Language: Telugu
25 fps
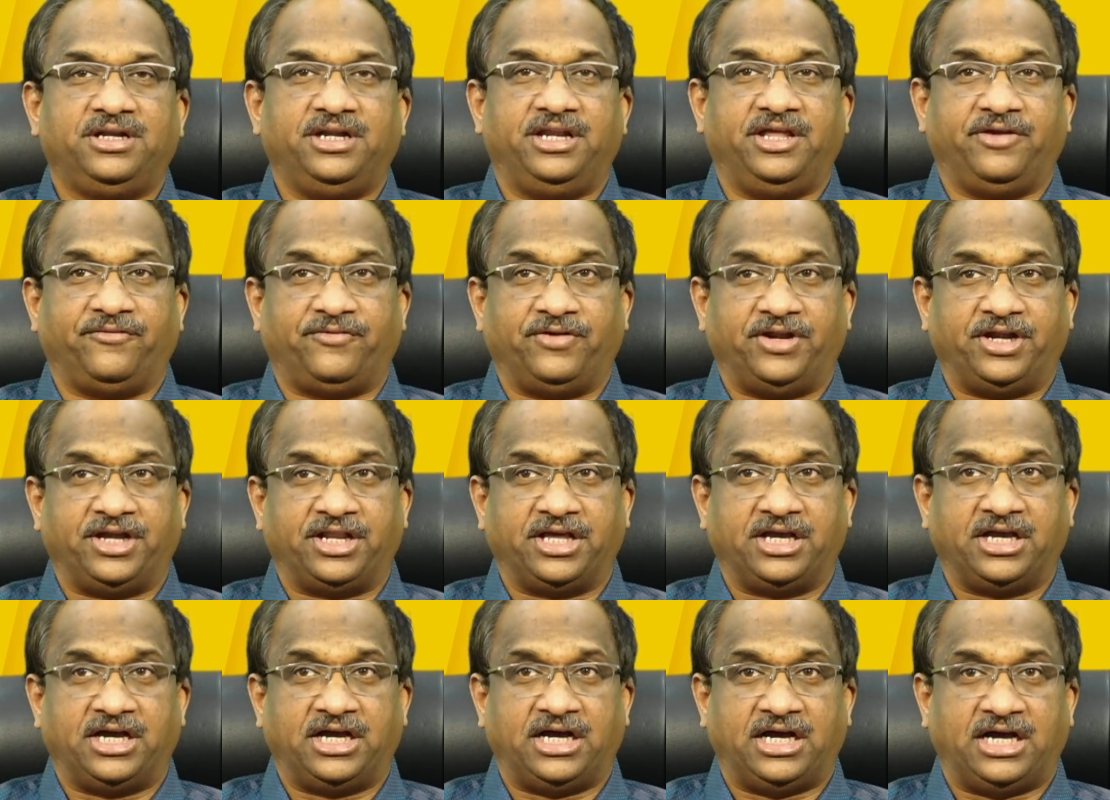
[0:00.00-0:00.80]

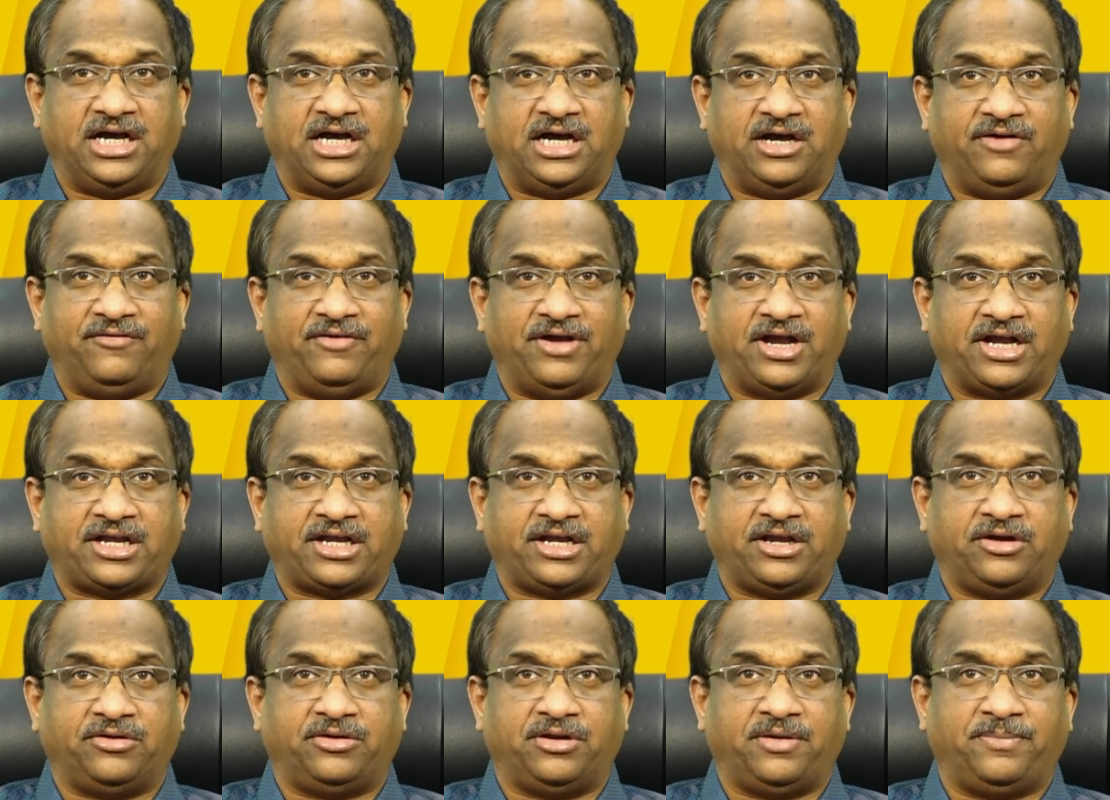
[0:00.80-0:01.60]
డెఫినెట్గా ఆ
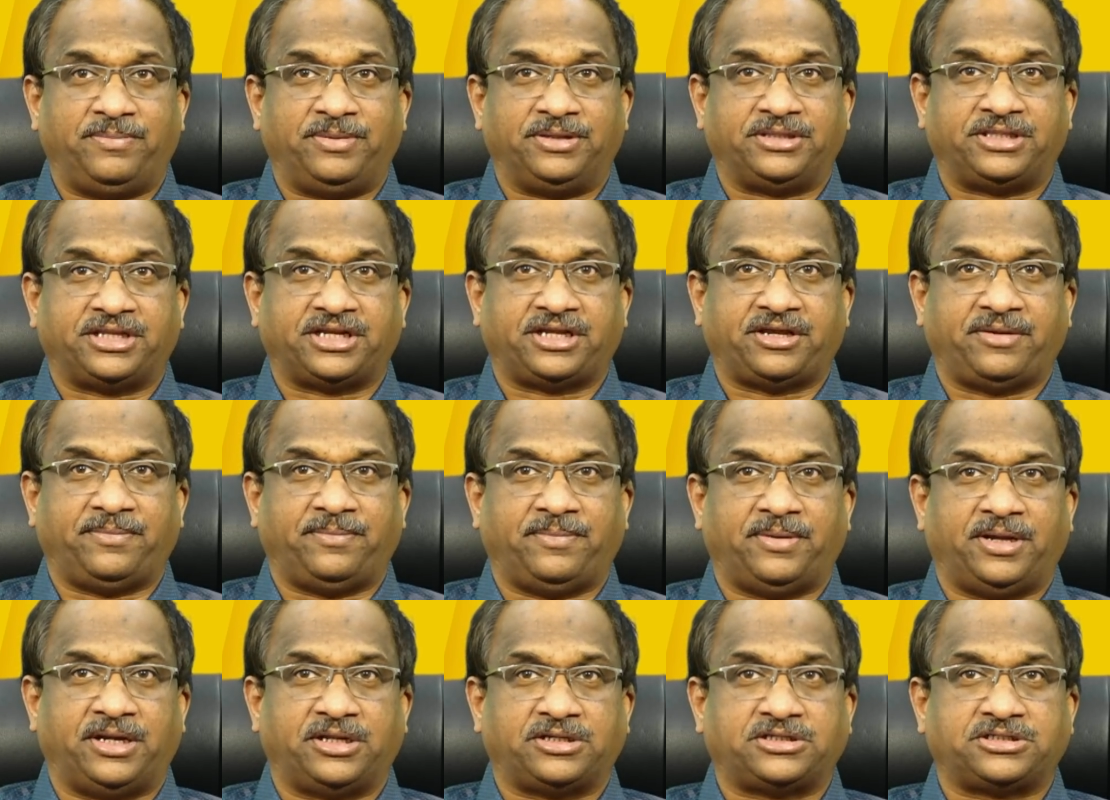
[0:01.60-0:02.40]
వ్యాఖ్య కూడా అభ్యంతరకం
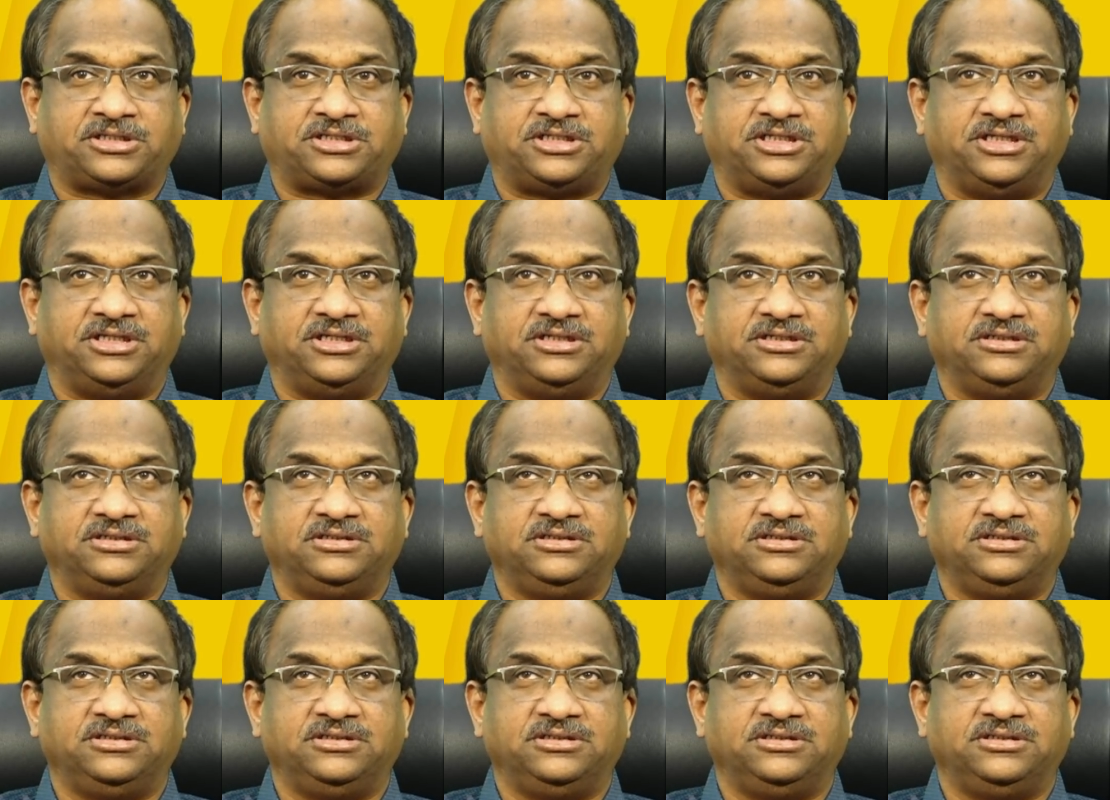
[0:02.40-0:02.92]
బాలకృష్ణది